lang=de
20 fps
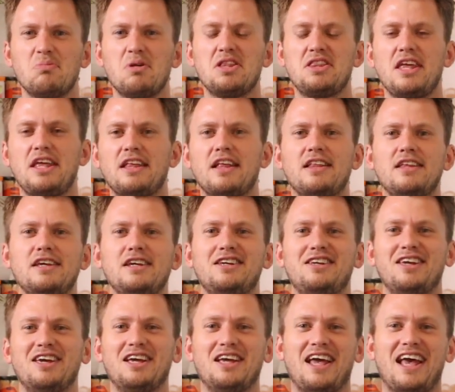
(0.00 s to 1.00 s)
mit denen
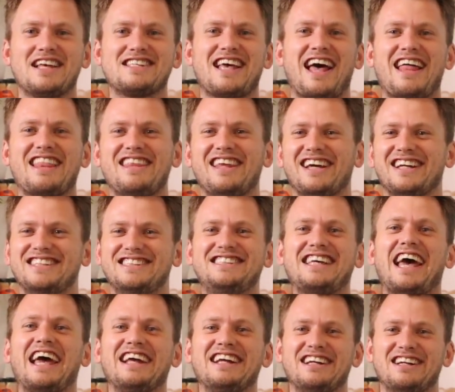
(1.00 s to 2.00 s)
ich es anderen
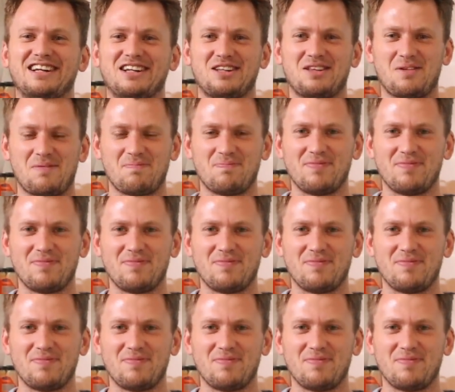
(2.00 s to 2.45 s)
zeigen kann.